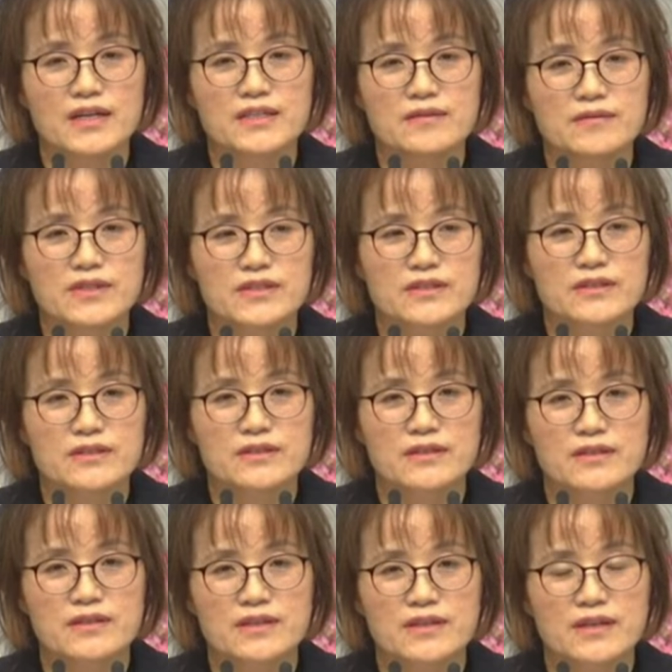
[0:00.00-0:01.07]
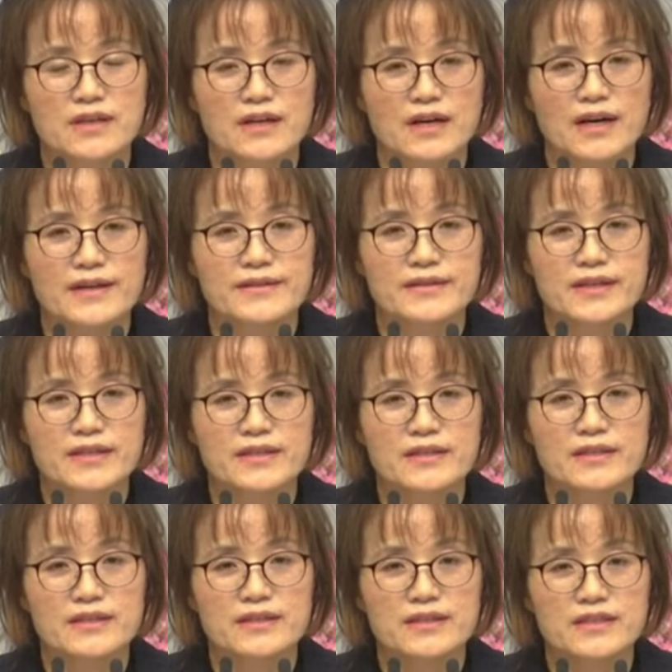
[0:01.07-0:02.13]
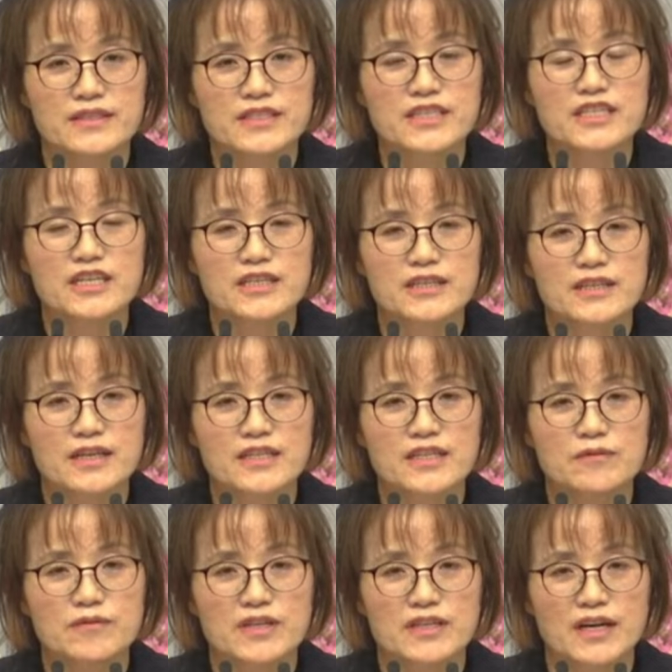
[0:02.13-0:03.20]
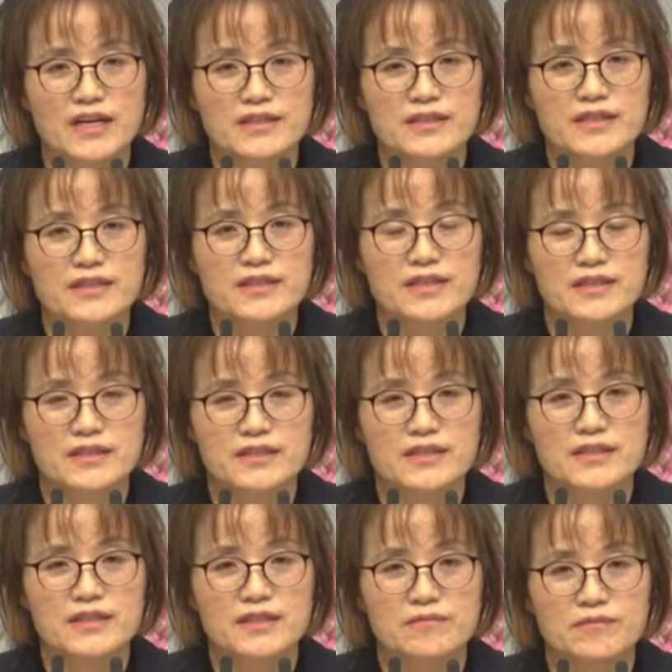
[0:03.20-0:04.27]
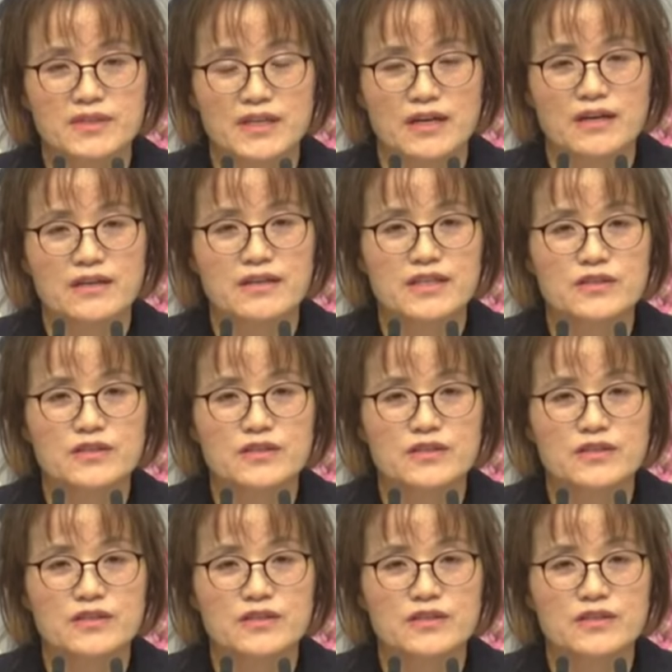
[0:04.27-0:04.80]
하지만 저는 환자들 시간이 날 때마다 환자들한테 찾아갑니다.